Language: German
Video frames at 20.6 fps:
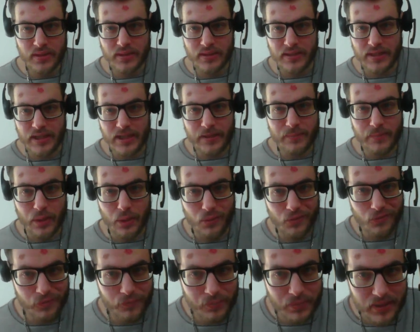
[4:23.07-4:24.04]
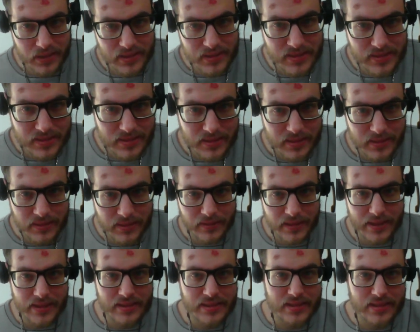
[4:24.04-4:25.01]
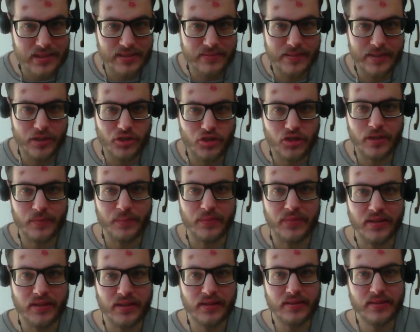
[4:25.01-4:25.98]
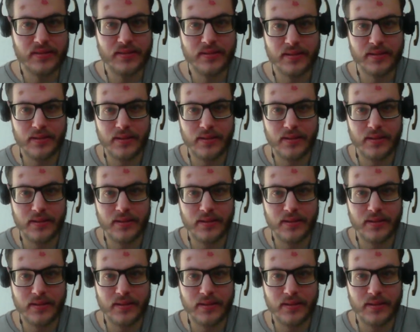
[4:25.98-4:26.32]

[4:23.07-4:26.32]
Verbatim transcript: der eben aufpasst. Erstens, wer die Stadt betritt